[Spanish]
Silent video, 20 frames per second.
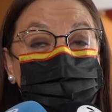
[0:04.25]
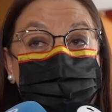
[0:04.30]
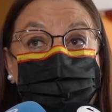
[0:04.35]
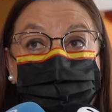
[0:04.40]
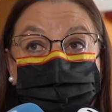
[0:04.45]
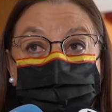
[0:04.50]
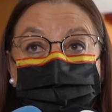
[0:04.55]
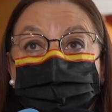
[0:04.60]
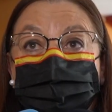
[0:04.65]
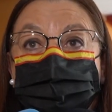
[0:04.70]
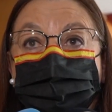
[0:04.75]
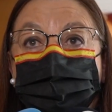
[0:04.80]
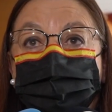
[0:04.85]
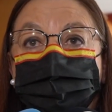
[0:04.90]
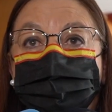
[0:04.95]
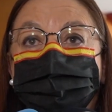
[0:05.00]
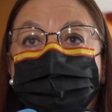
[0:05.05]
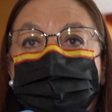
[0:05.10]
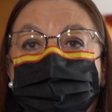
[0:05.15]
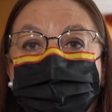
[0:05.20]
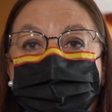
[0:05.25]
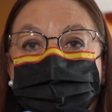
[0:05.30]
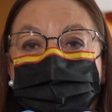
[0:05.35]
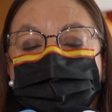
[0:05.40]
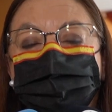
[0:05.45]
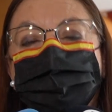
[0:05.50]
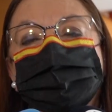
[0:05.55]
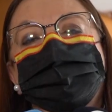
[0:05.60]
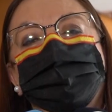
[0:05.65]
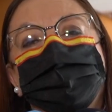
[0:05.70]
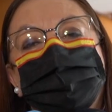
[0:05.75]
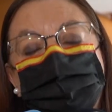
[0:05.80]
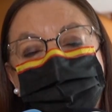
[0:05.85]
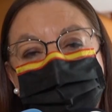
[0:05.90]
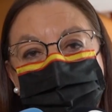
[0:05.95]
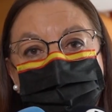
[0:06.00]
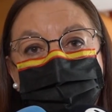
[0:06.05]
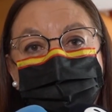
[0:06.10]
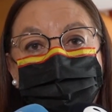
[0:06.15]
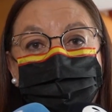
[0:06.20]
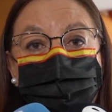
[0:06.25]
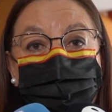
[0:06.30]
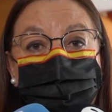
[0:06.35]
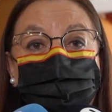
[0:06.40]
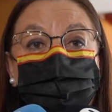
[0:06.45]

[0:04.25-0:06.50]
ha presentado un informe, todavía no lo hemos